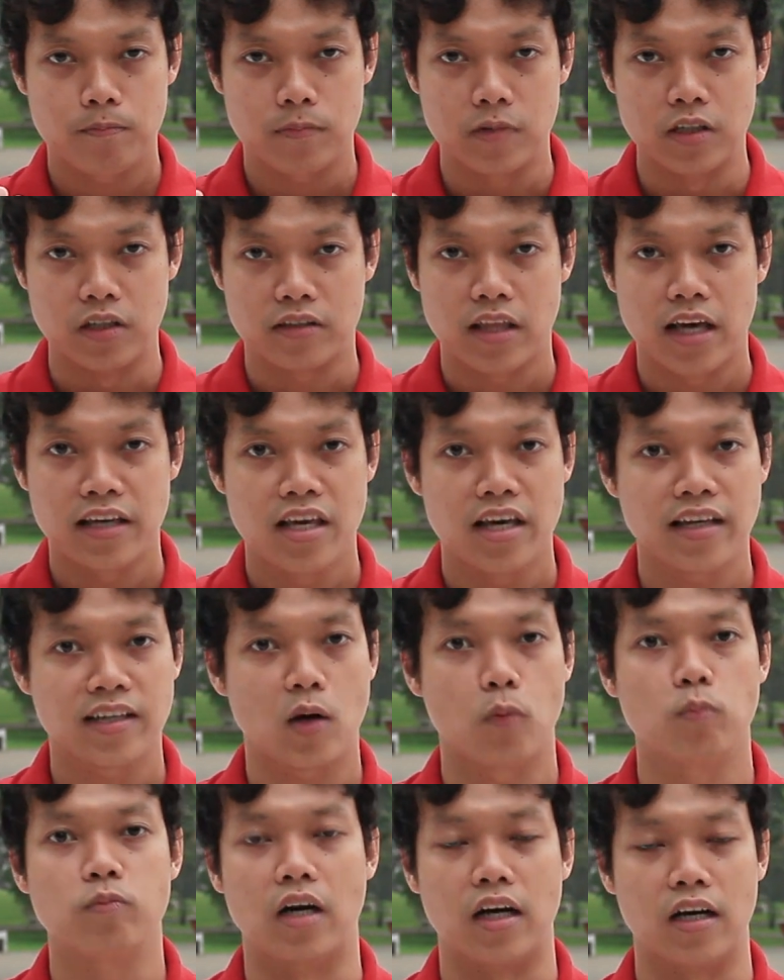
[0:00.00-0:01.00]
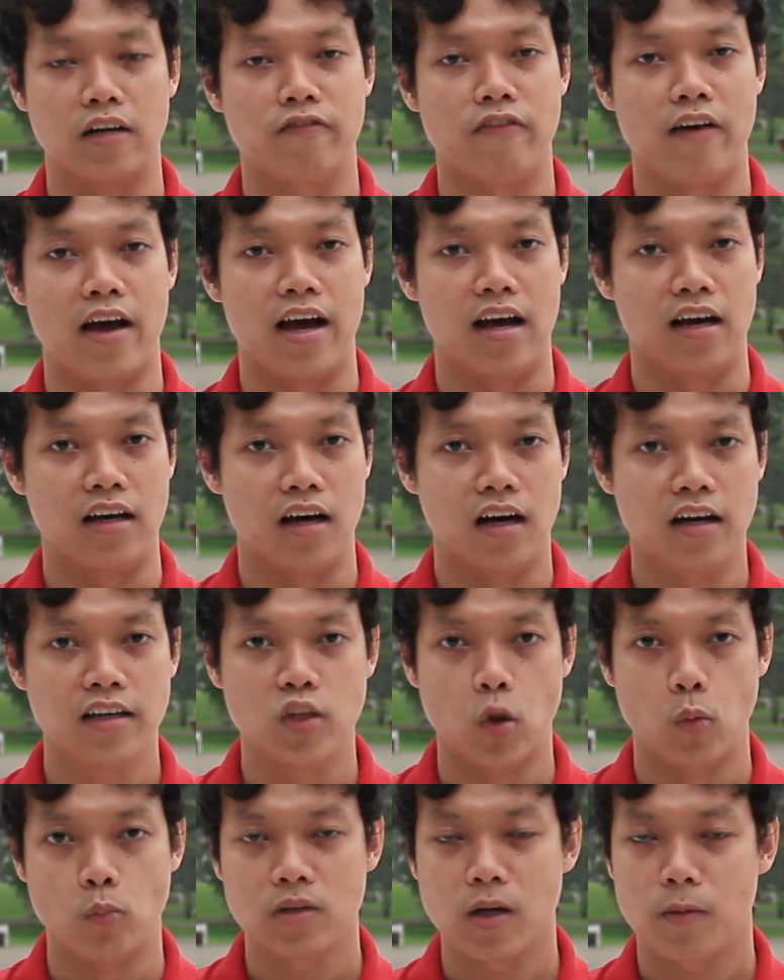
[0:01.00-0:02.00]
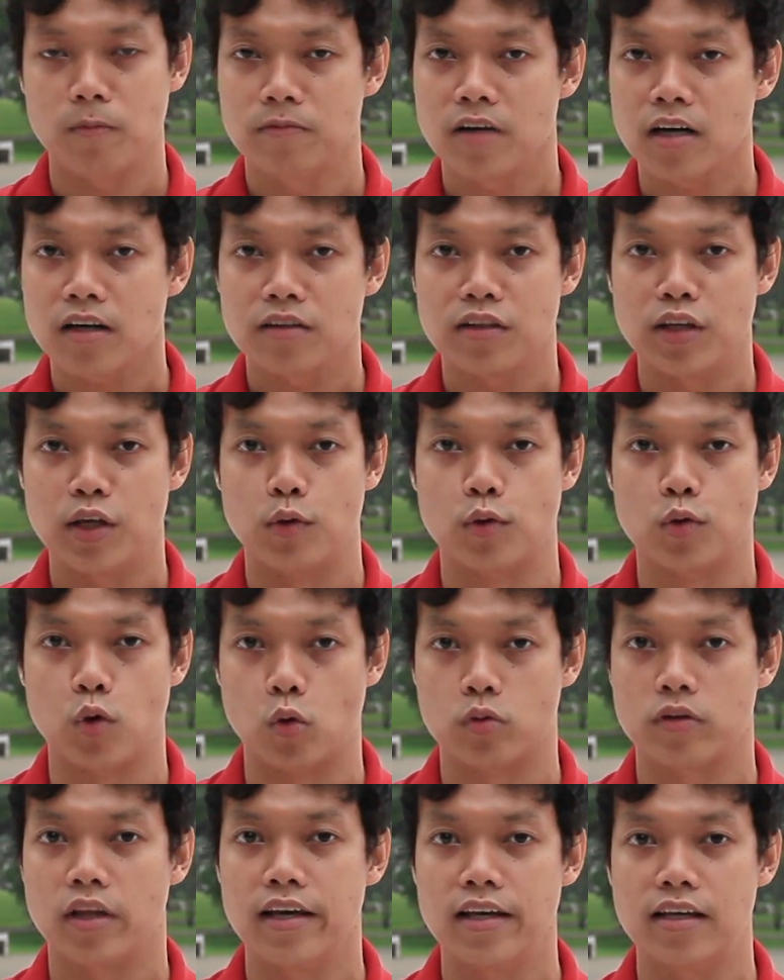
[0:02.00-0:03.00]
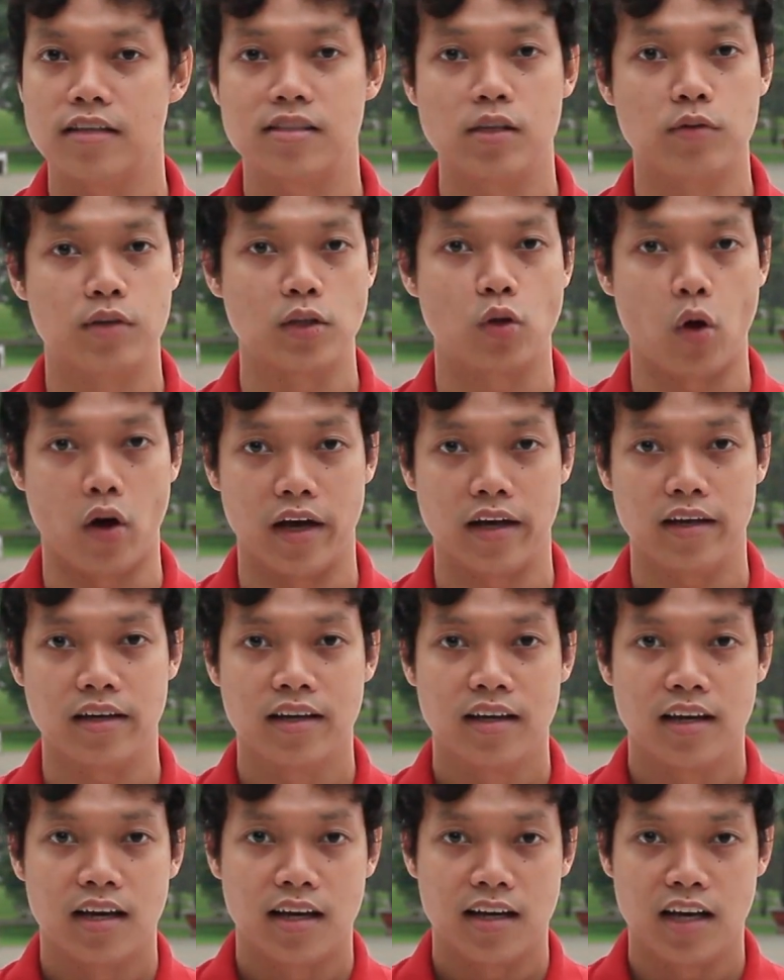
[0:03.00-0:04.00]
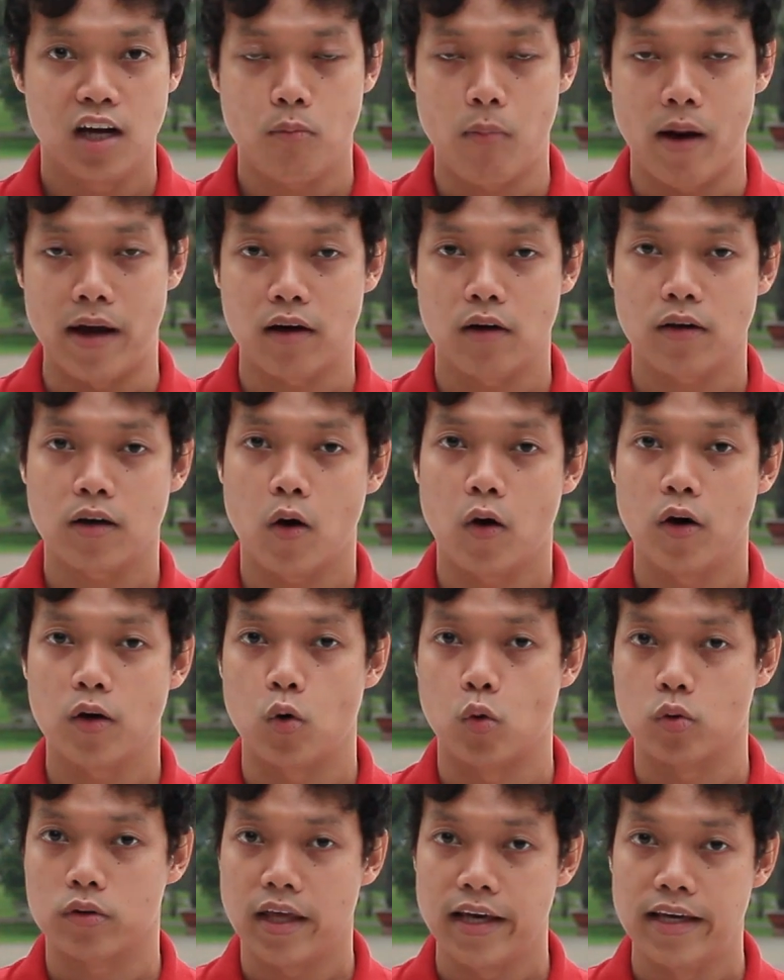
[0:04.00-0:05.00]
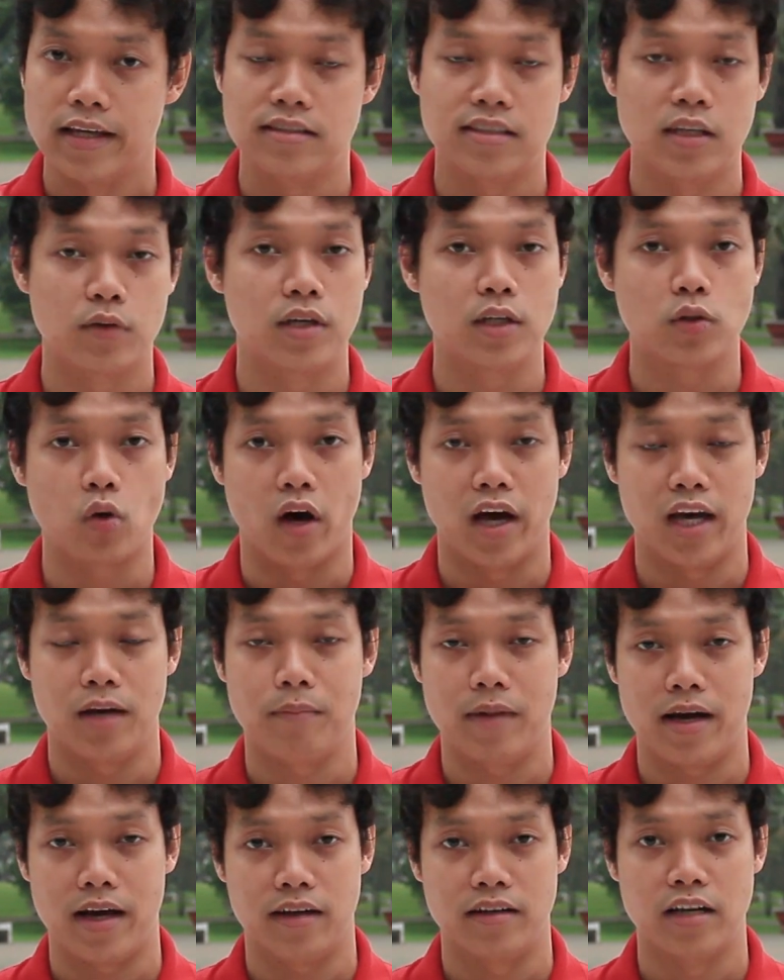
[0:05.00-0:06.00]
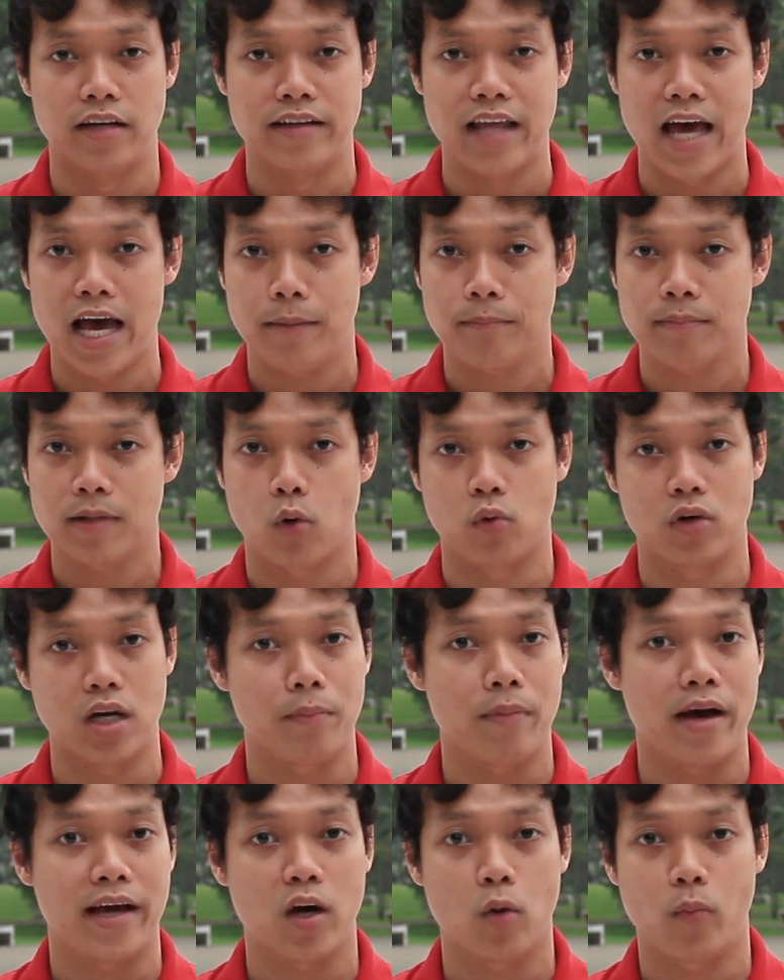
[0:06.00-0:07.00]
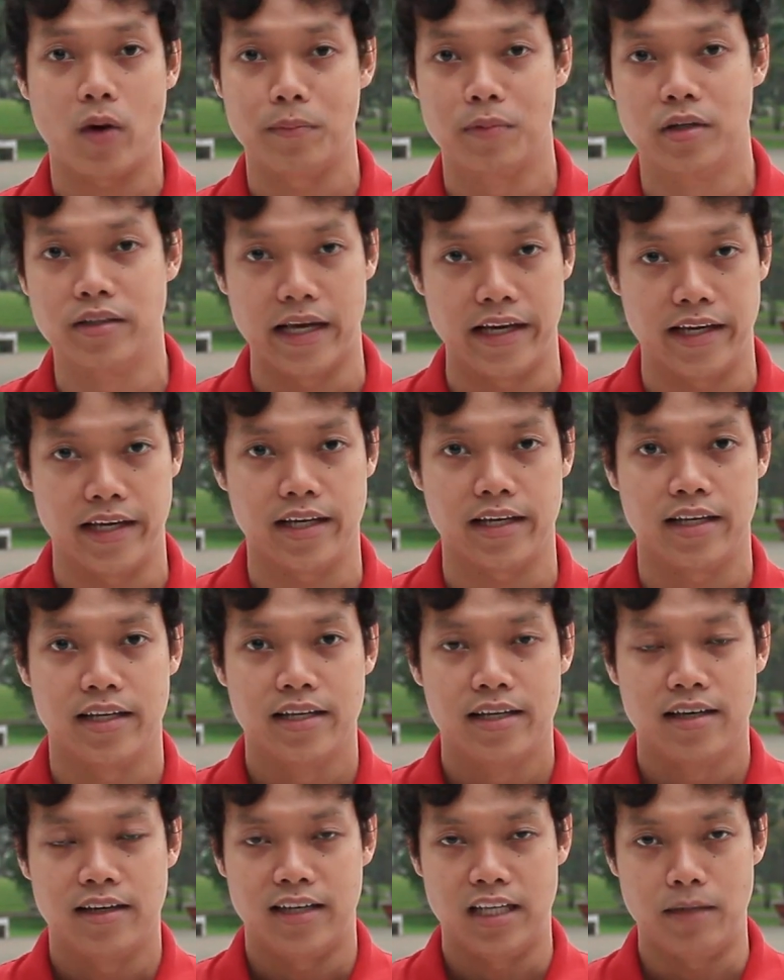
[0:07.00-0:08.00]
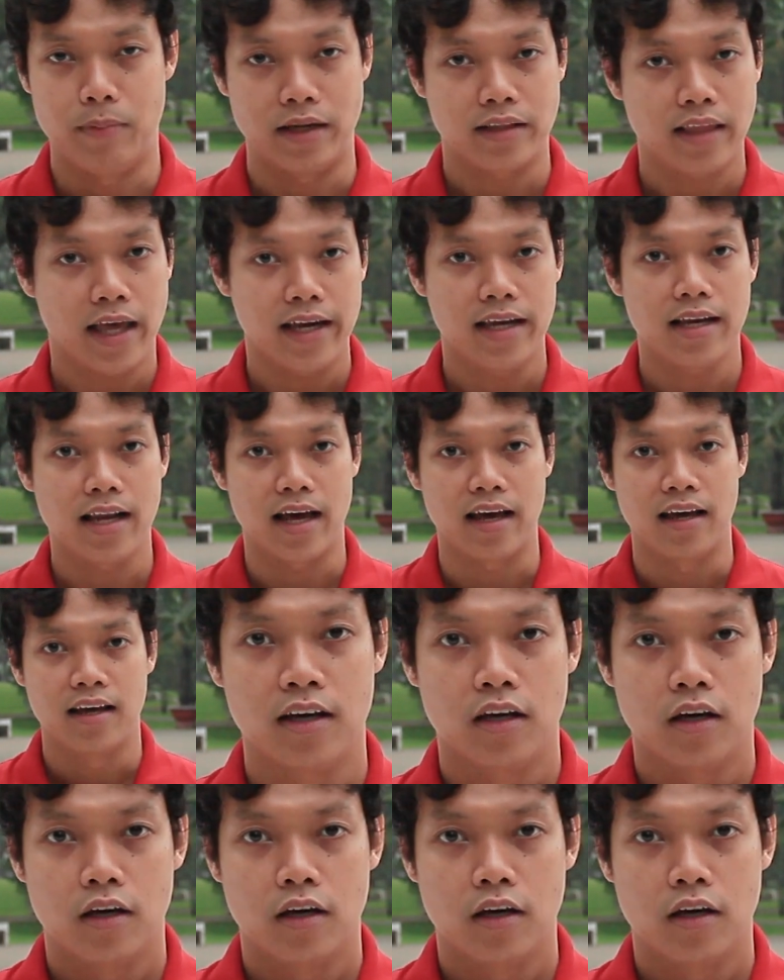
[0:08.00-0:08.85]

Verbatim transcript: được thế giới công nhận và ứng dụng trong rất nhiều cuộc thi siêu trí tuệ. Nếu bạn có coi cuộc thi siêu trí tuệ mà đình đám đầu năm hai không hai không này á, thì bạn thấy là